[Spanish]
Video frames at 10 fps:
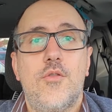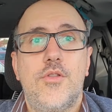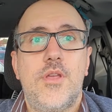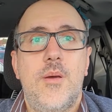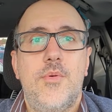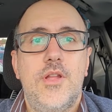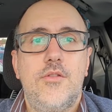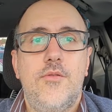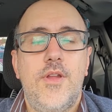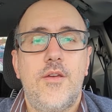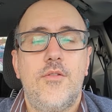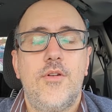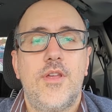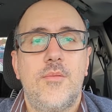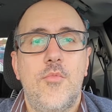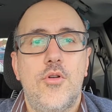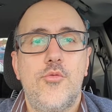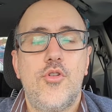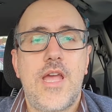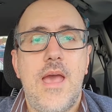Cuando ya va a poner el trofeo,
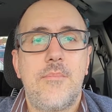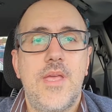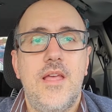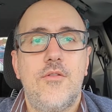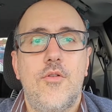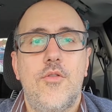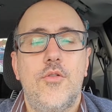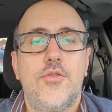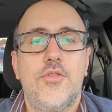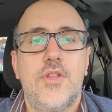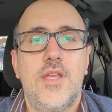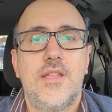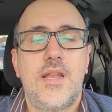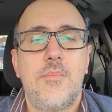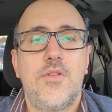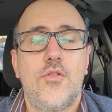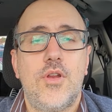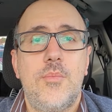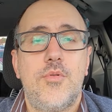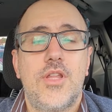Morbius cambia los dos
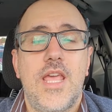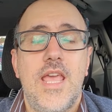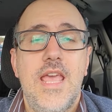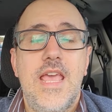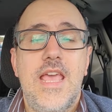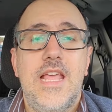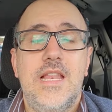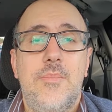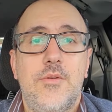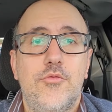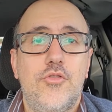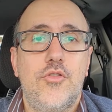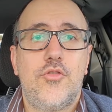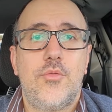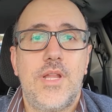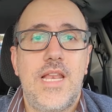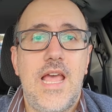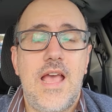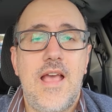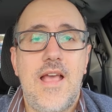transmisores porque él le preguntó sobre
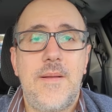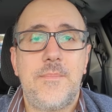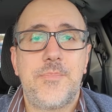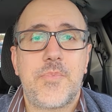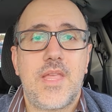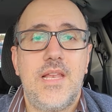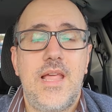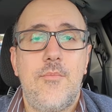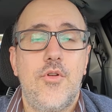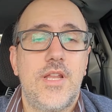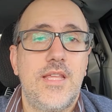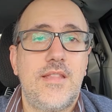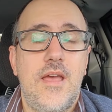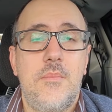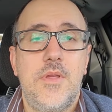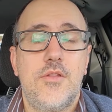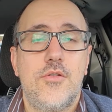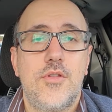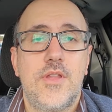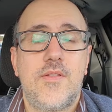la la mujer que estaba
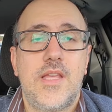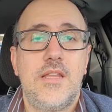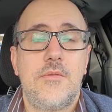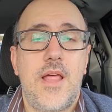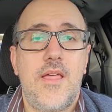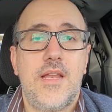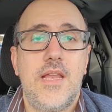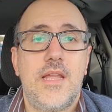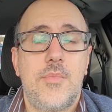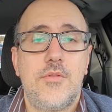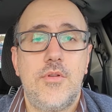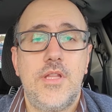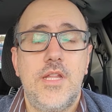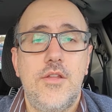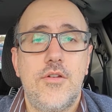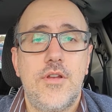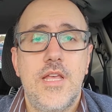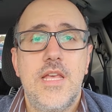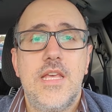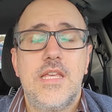medio desequilibrada que en el capítulo anterior
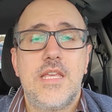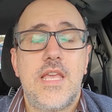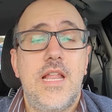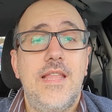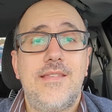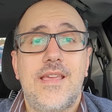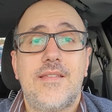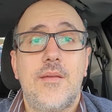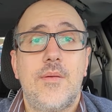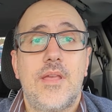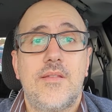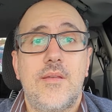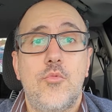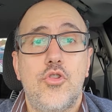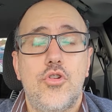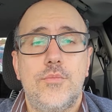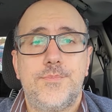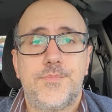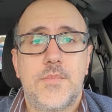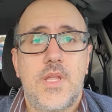y ella le dice que que se murió
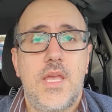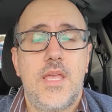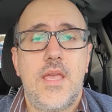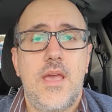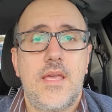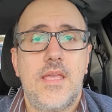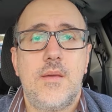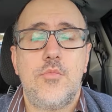que ella, que ella